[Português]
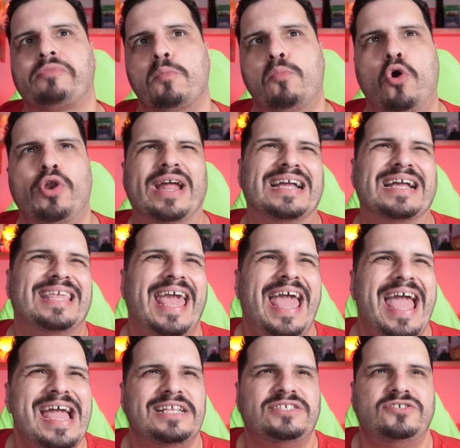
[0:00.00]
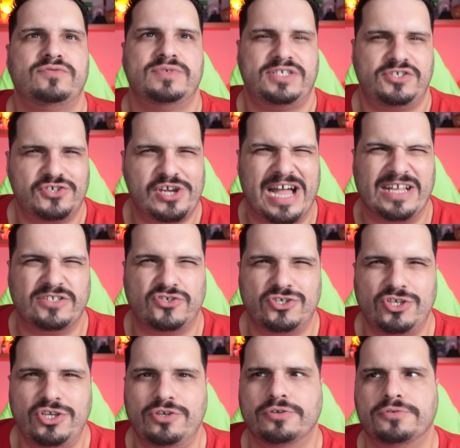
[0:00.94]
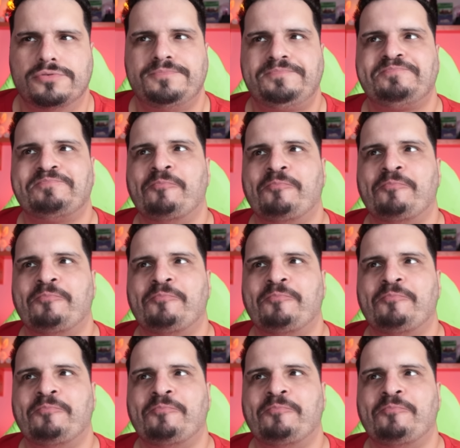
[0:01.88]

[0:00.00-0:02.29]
moranguete, o esticadinho,